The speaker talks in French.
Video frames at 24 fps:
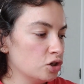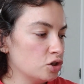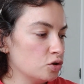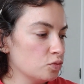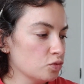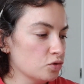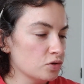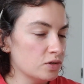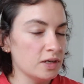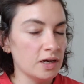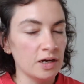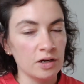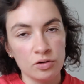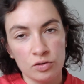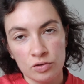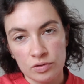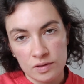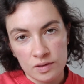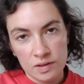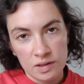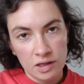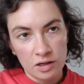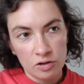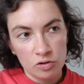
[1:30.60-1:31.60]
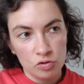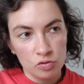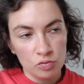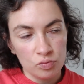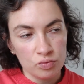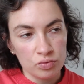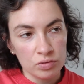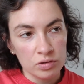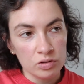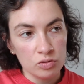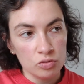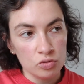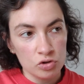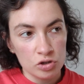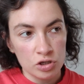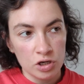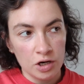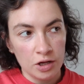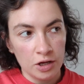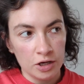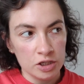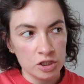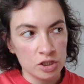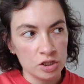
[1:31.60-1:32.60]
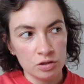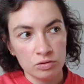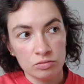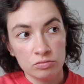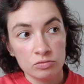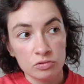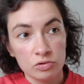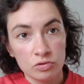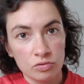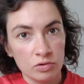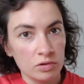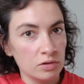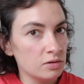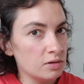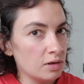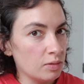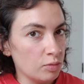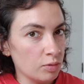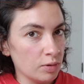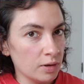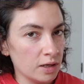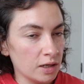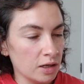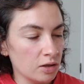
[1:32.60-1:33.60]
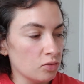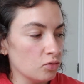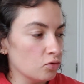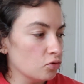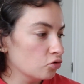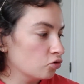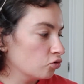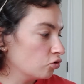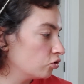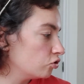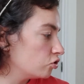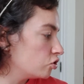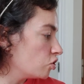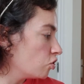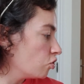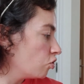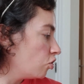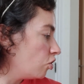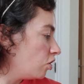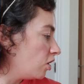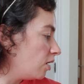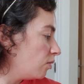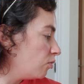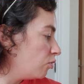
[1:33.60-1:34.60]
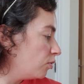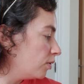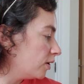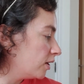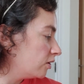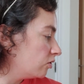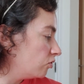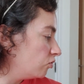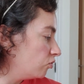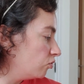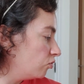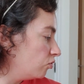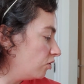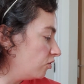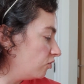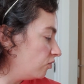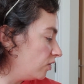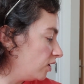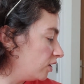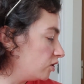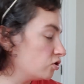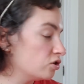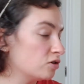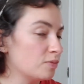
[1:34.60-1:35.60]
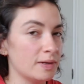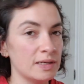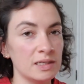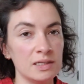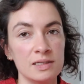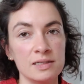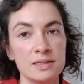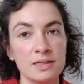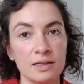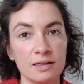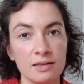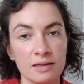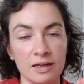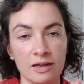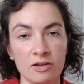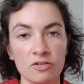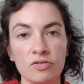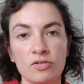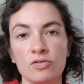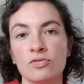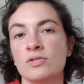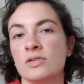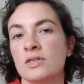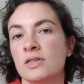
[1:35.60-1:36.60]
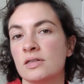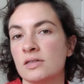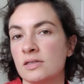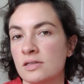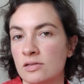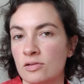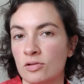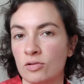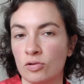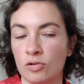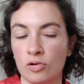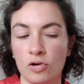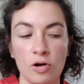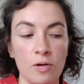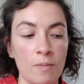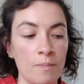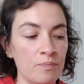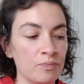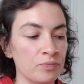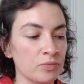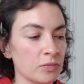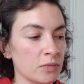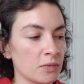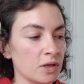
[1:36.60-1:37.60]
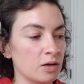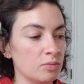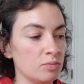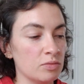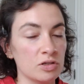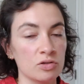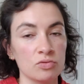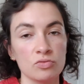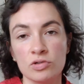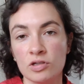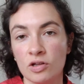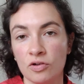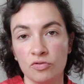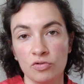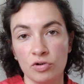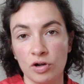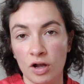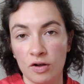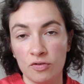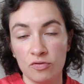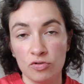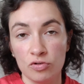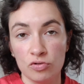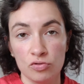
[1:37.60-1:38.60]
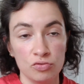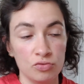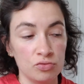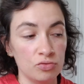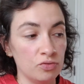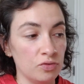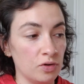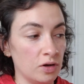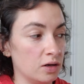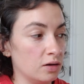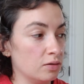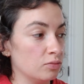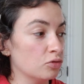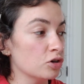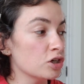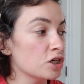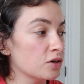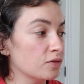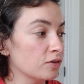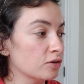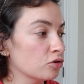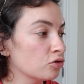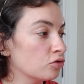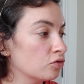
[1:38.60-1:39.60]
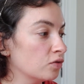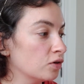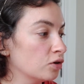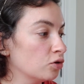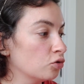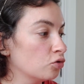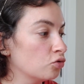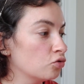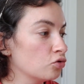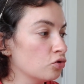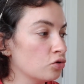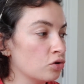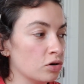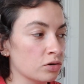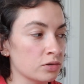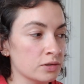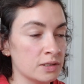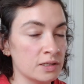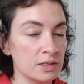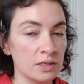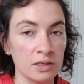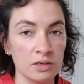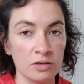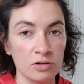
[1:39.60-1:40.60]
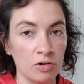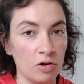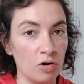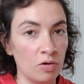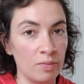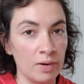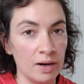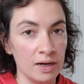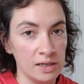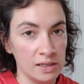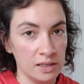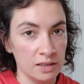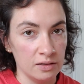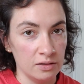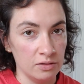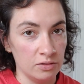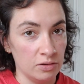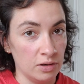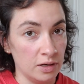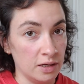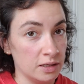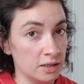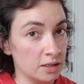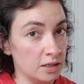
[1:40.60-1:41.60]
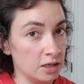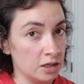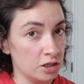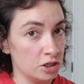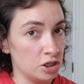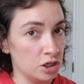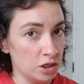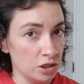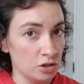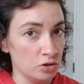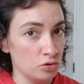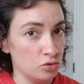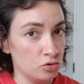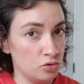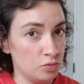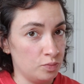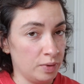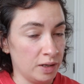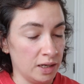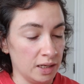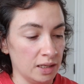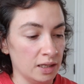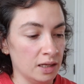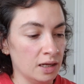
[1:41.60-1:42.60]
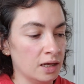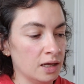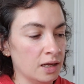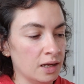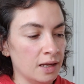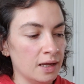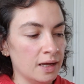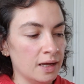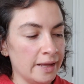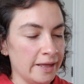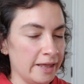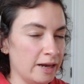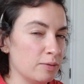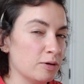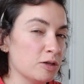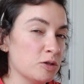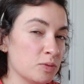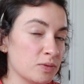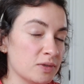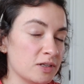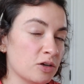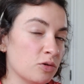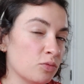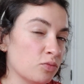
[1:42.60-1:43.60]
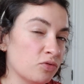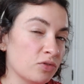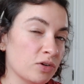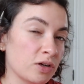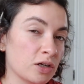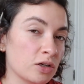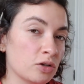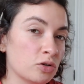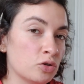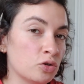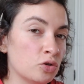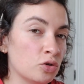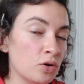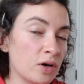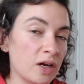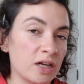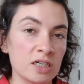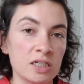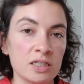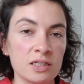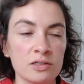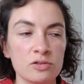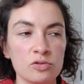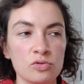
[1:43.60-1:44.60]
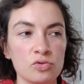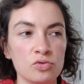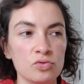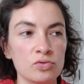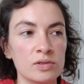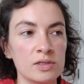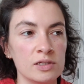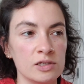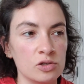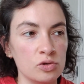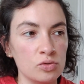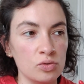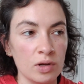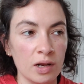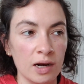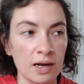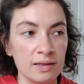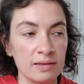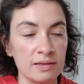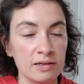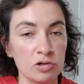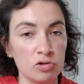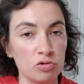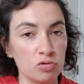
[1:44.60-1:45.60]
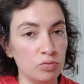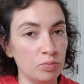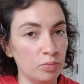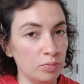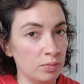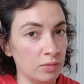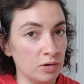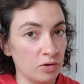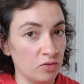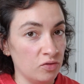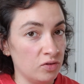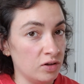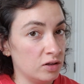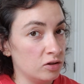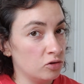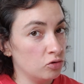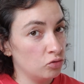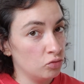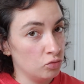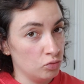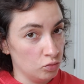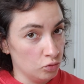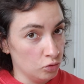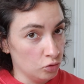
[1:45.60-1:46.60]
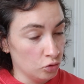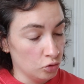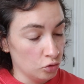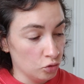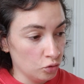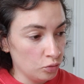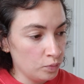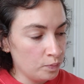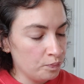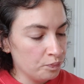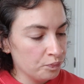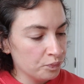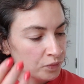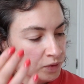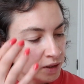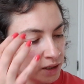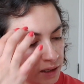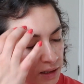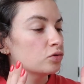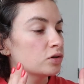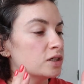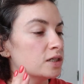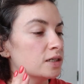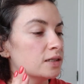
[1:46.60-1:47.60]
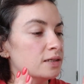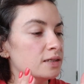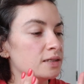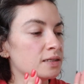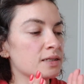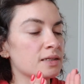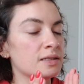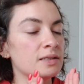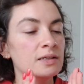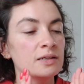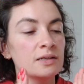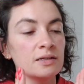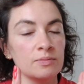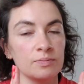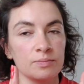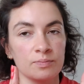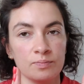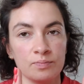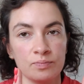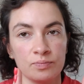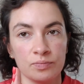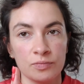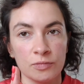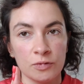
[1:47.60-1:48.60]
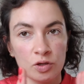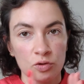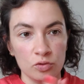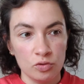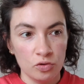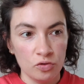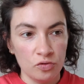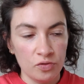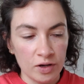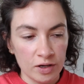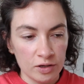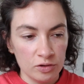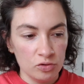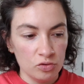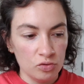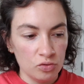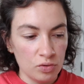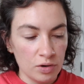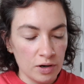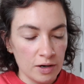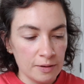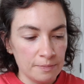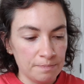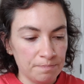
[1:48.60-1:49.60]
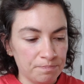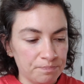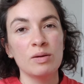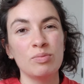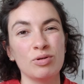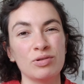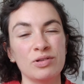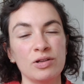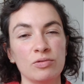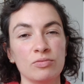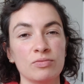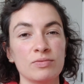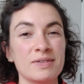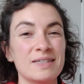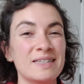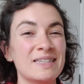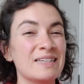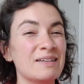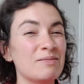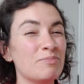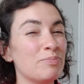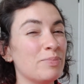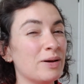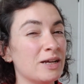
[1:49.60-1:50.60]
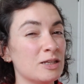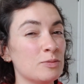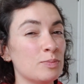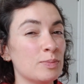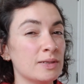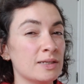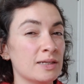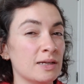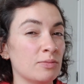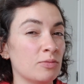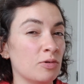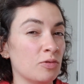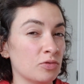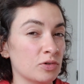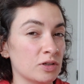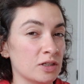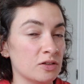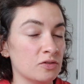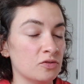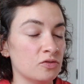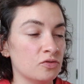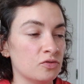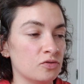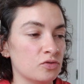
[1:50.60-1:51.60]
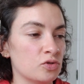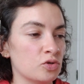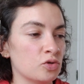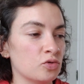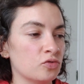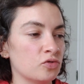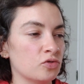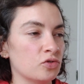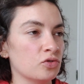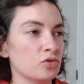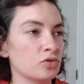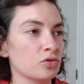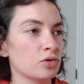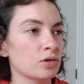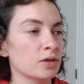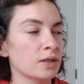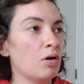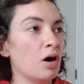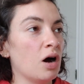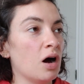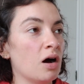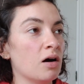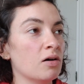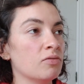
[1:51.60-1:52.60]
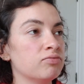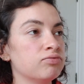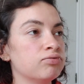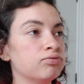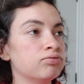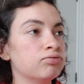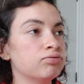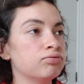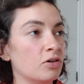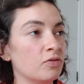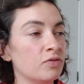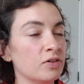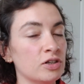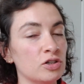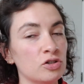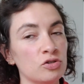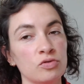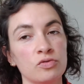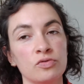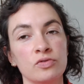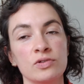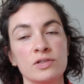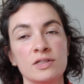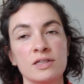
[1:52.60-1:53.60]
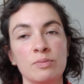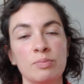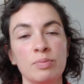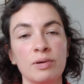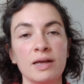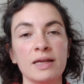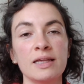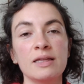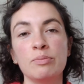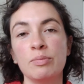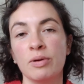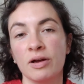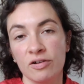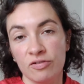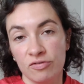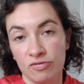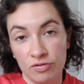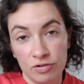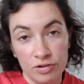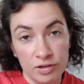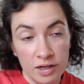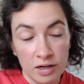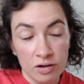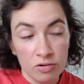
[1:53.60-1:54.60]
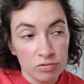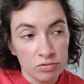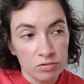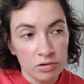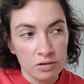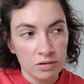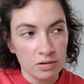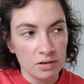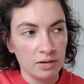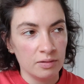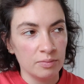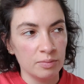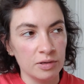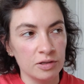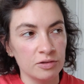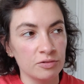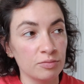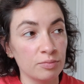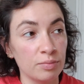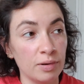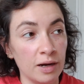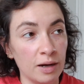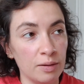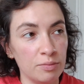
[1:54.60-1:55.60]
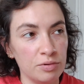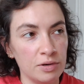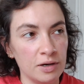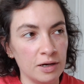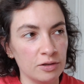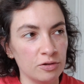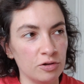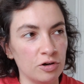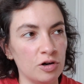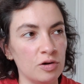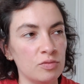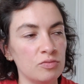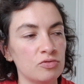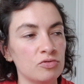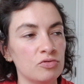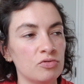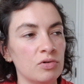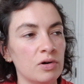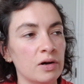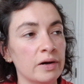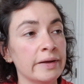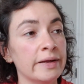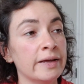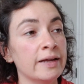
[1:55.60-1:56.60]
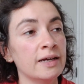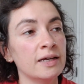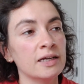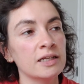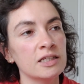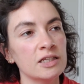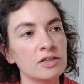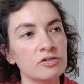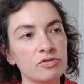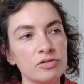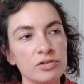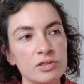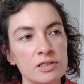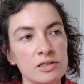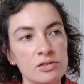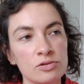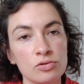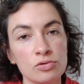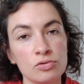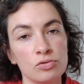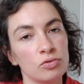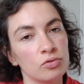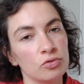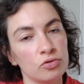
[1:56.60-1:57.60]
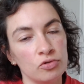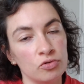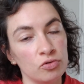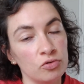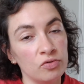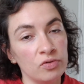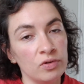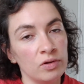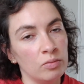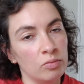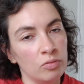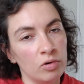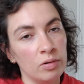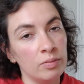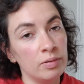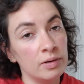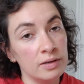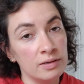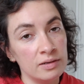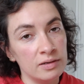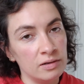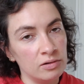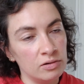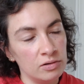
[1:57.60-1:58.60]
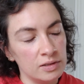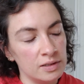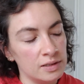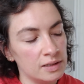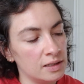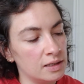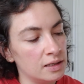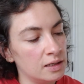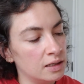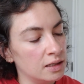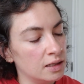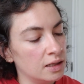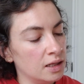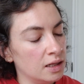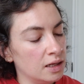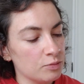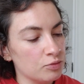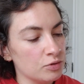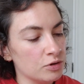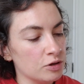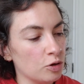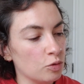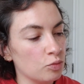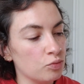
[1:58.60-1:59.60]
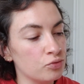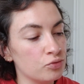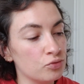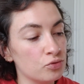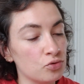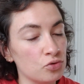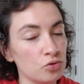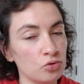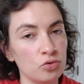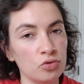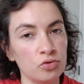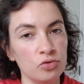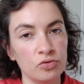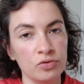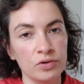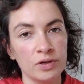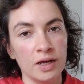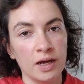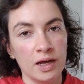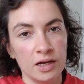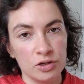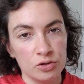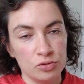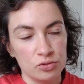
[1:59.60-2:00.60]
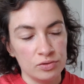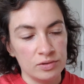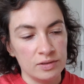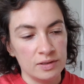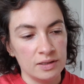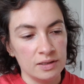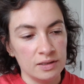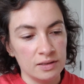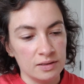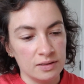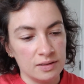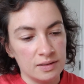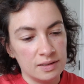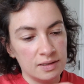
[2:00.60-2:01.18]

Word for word: Je me sers que de ça depuis que je l'ai acheté, donc il y a deux ans. J'ai encore à peu près de quoi faire. Je ne sais pas si cette référence existe encore. Mais sinon, ça vaut grave le coup. Enfin, moi, j'avais trouvé le rouleau entier emballé à euh, Ikea, je l'ai juste pris. À la base, je pensais qu'on pouvait que acheter du tissu à la découpe, mais en fait, non. Donc, j'ai décidé de faire une toile. Moi, les pantalons, c'est pas spécialement mon kiff. Je trouve que, bah, en fait, je trouve que c'est pas hyper fun à coudre, hein, mettons par rapport à une robe ou quoi. Niveau tissu, on se fait moins plaisir aussi. Et puis en plus, je trouve qu'à ajuster,